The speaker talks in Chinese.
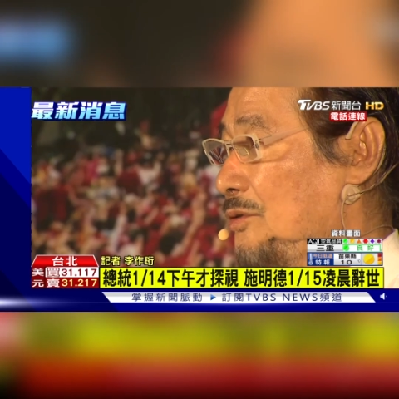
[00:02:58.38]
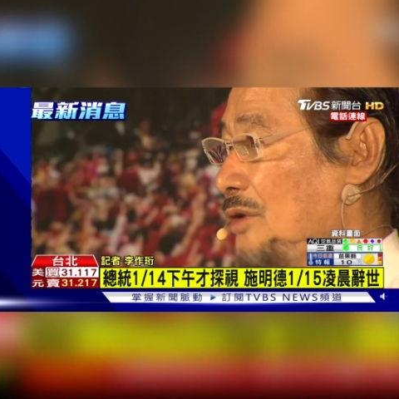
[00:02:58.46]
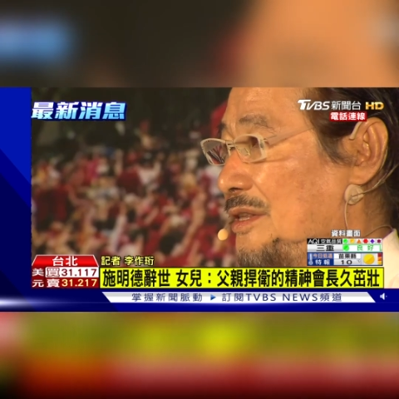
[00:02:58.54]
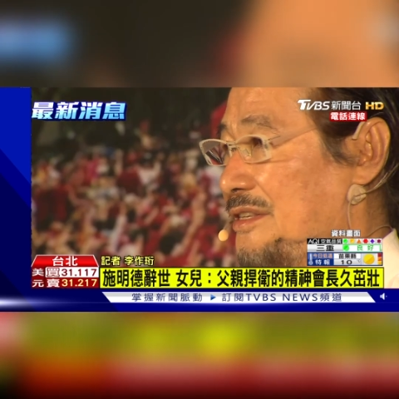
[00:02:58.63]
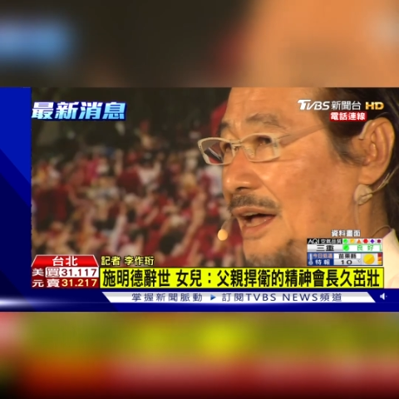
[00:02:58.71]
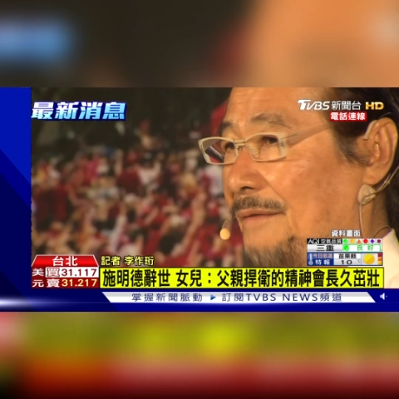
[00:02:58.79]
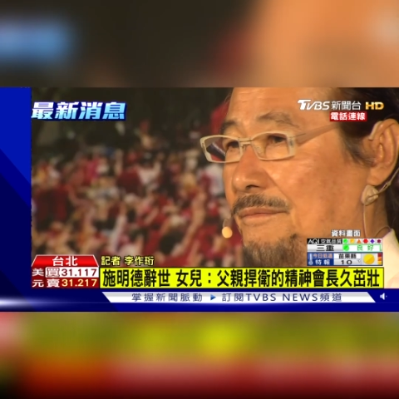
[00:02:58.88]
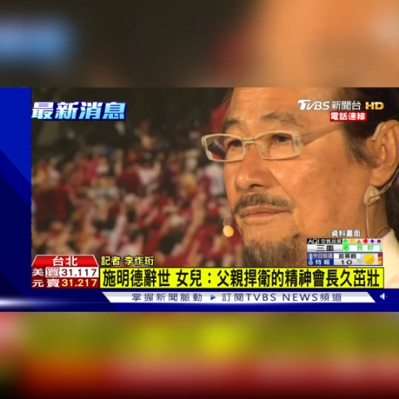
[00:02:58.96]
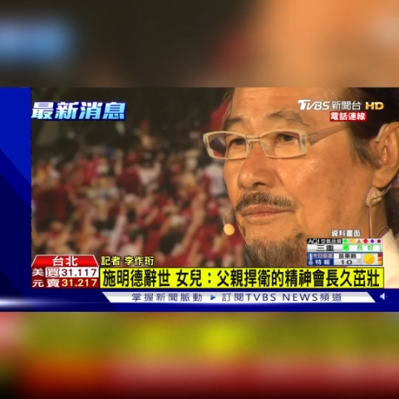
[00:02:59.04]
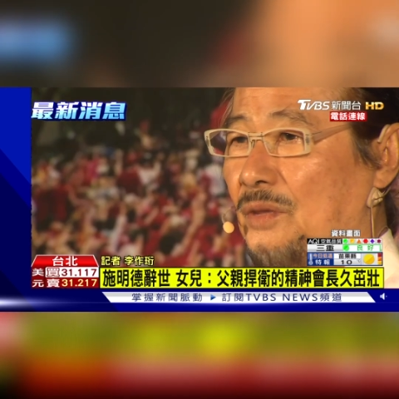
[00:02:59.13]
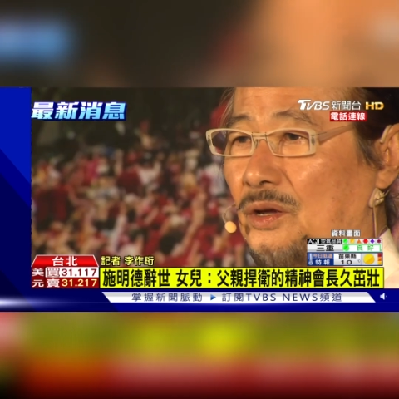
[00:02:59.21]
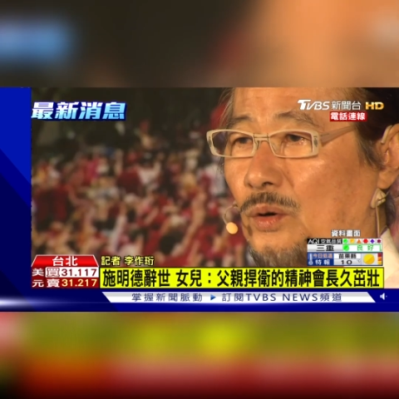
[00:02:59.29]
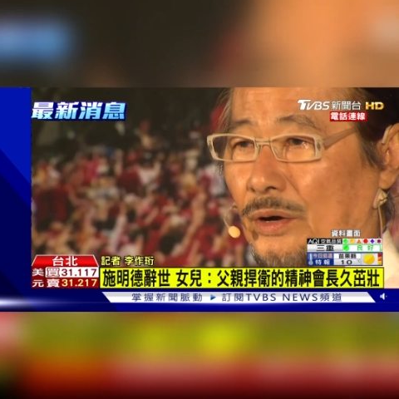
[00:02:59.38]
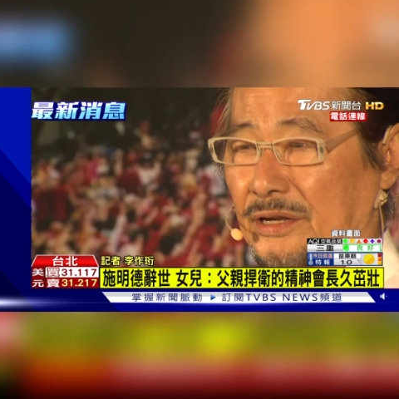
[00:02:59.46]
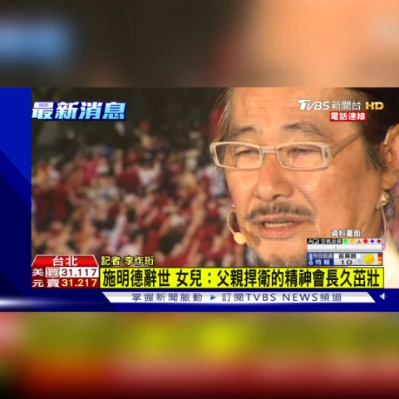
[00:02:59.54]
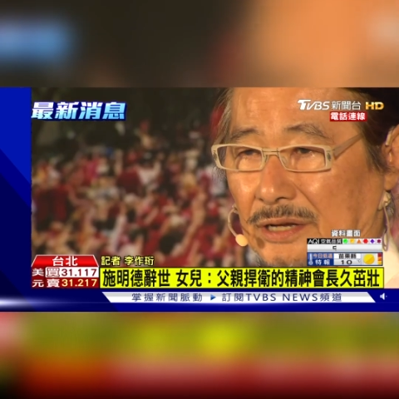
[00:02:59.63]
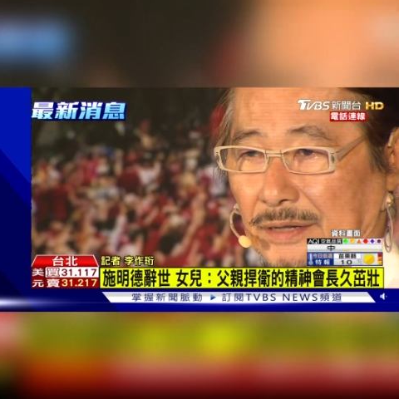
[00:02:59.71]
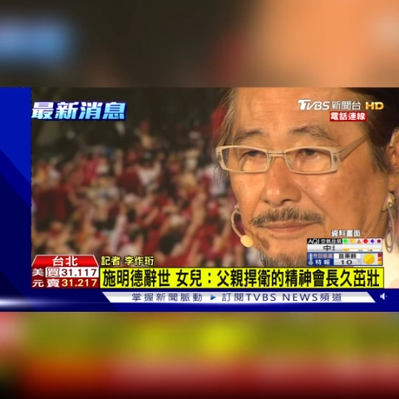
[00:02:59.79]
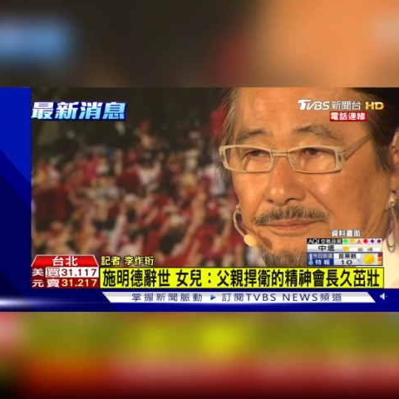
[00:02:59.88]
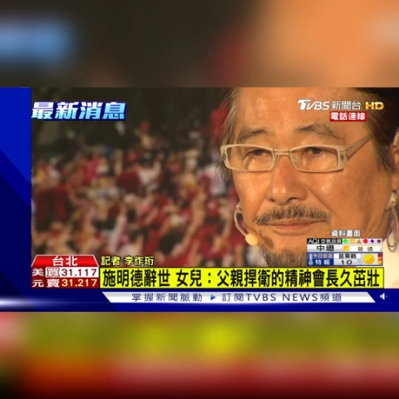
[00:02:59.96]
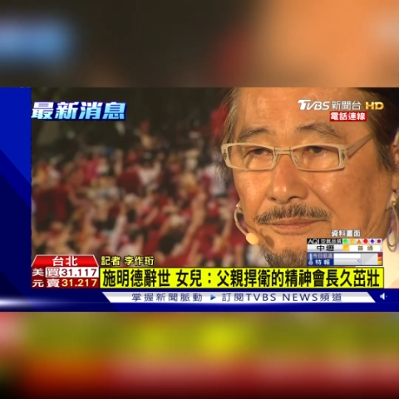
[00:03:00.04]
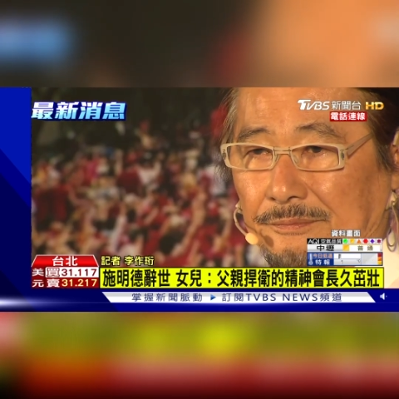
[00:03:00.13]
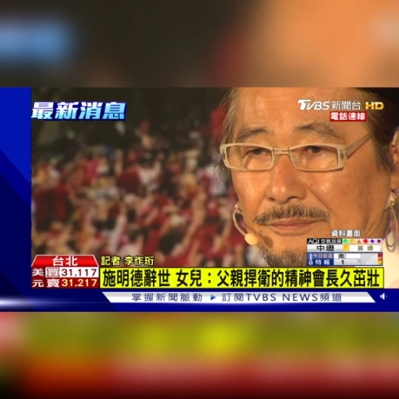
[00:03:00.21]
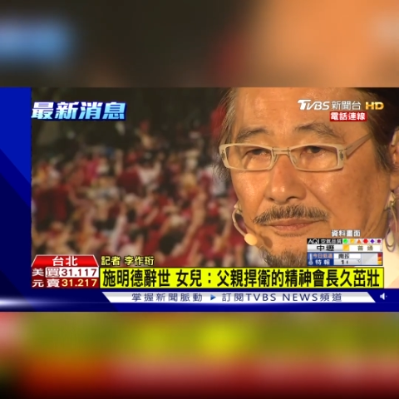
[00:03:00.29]
悼和不舍，也
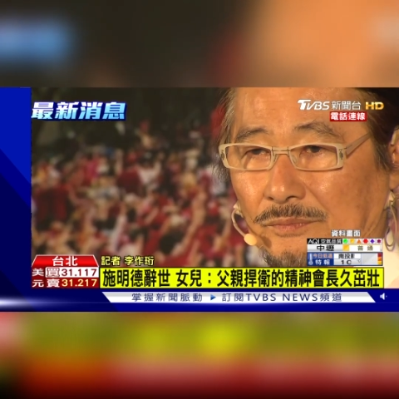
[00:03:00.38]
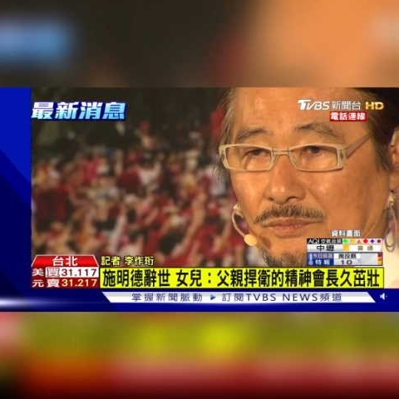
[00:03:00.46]
对于